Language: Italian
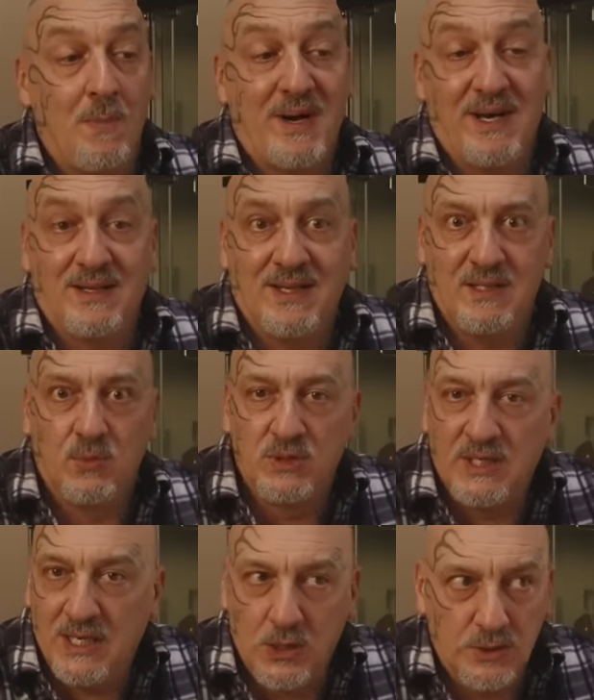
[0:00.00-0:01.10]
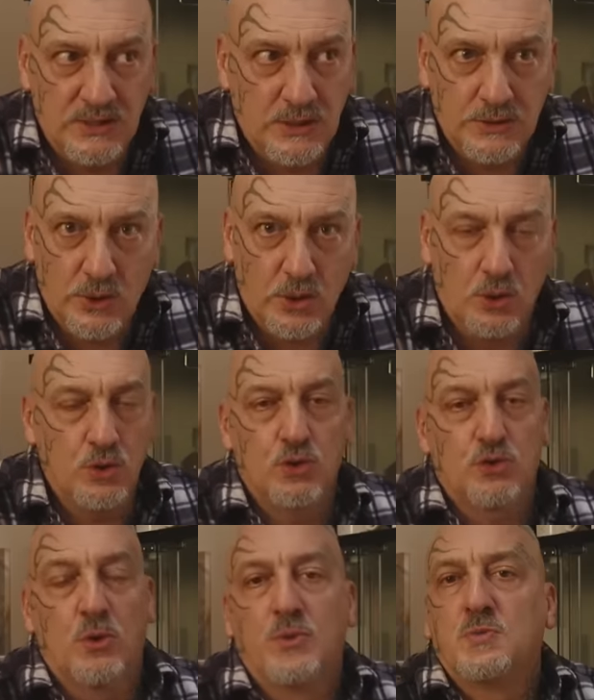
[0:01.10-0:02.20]
a parità di modello di, di, orologio
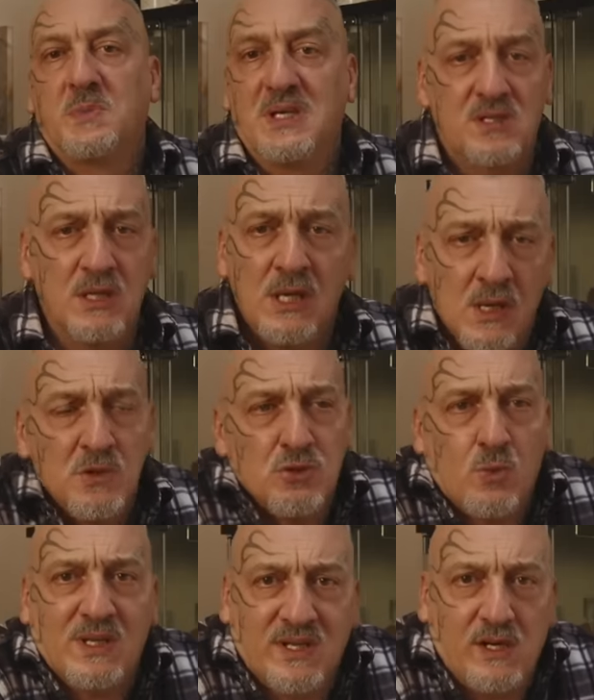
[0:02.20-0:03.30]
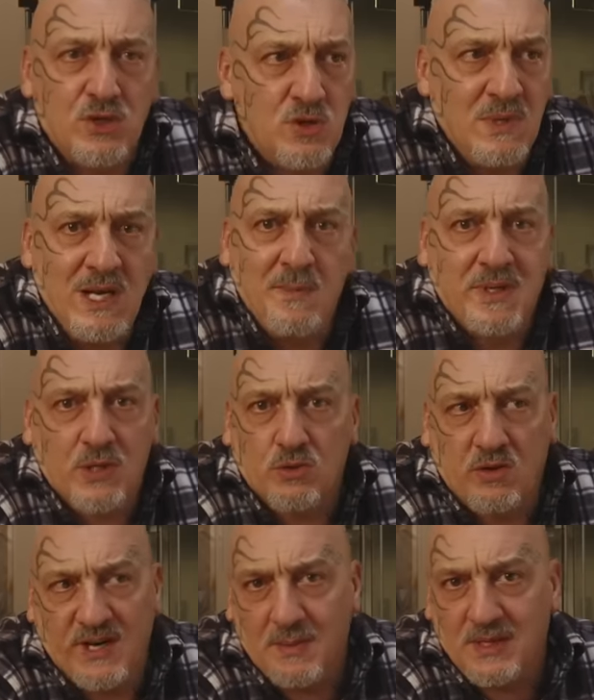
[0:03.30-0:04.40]
sono più spessi. Questo qua 13 mm
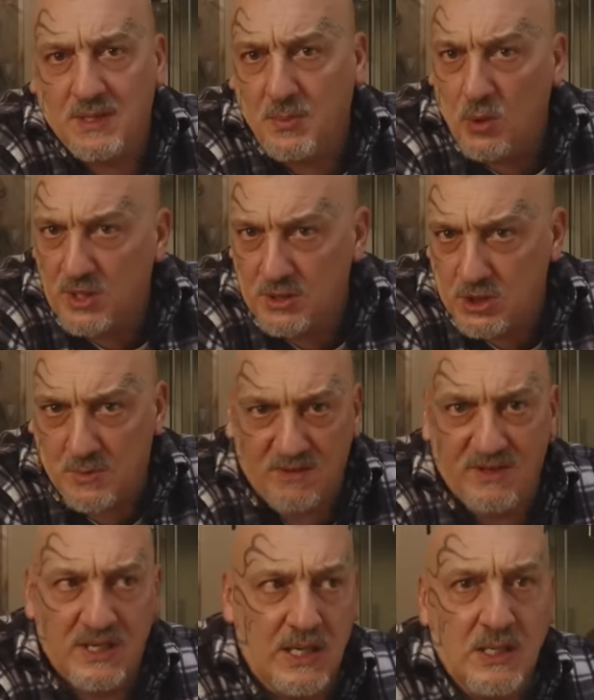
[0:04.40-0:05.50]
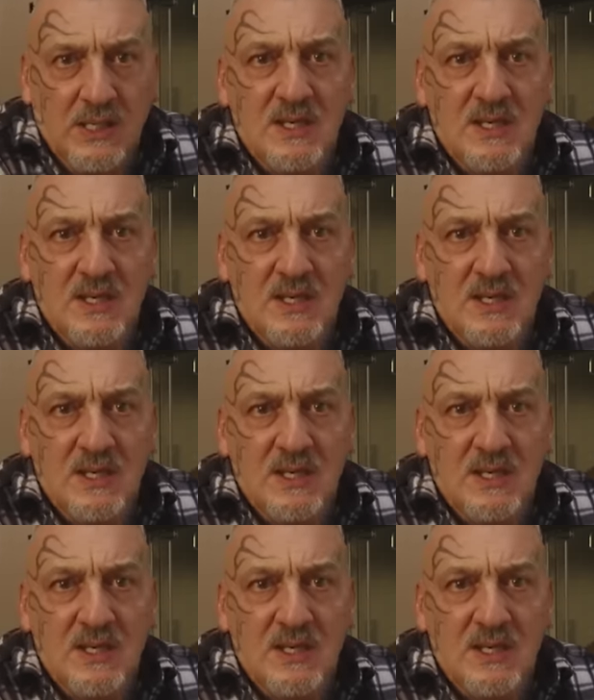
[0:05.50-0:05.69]
sono veramente pochi, diciamo la verità.